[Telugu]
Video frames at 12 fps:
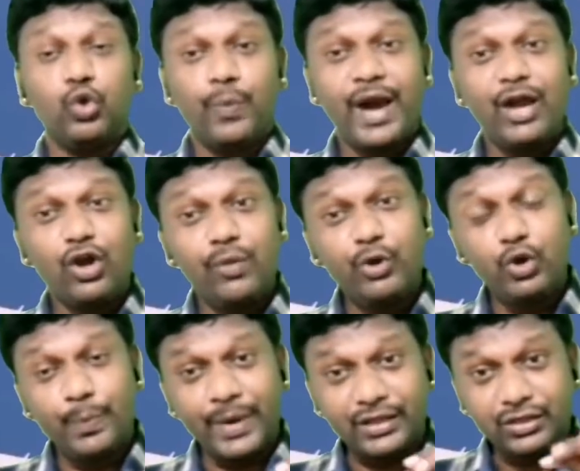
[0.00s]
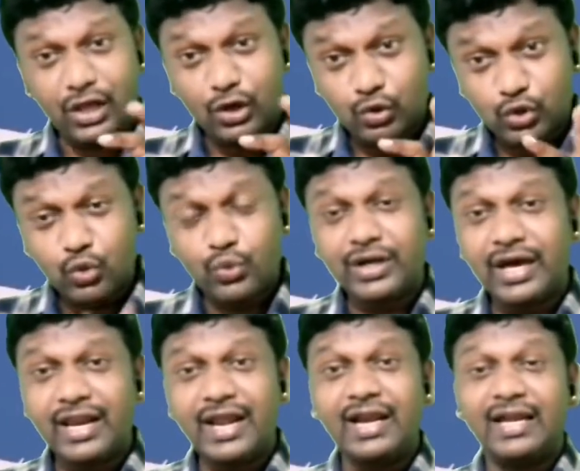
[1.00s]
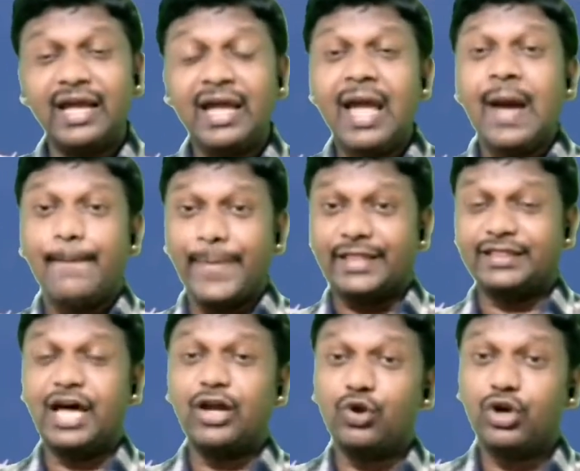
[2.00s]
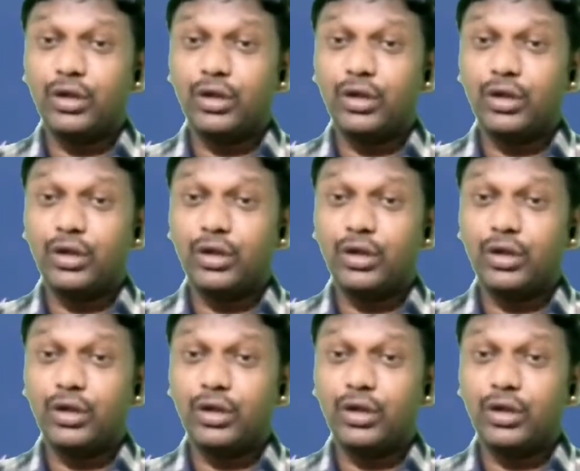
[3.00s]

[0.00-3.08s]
దుబాయ్లో మీరు పద్నాలుగు రోజులు ఉండాలి అంటే పద్నాలుగు